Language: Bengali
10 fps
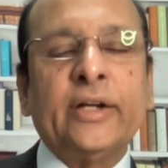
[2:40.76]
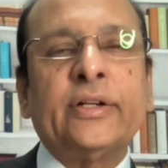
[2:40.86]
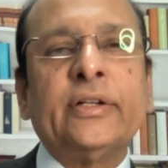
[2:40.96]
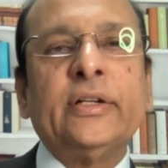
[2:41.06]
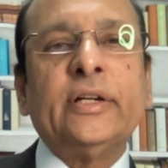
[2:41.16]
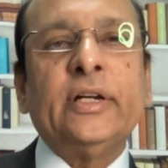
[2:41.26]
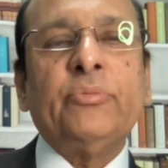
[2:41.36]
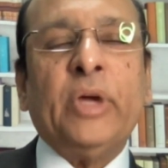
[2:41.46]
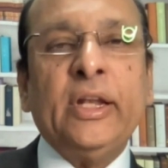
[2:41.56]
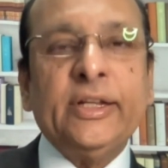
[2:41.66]
আর
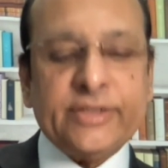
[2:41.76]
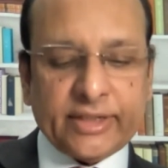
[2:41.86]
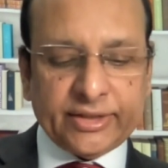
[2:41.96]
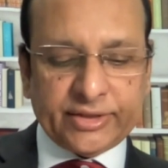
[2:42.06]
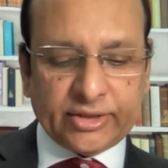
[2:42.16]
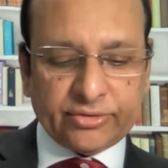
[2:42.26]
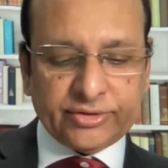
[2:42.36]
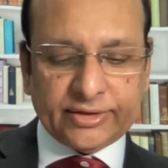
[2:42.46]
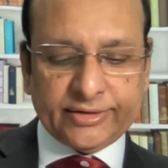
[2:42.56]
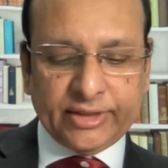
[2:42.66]
মেনলি যেটা সেটা হচ্ছে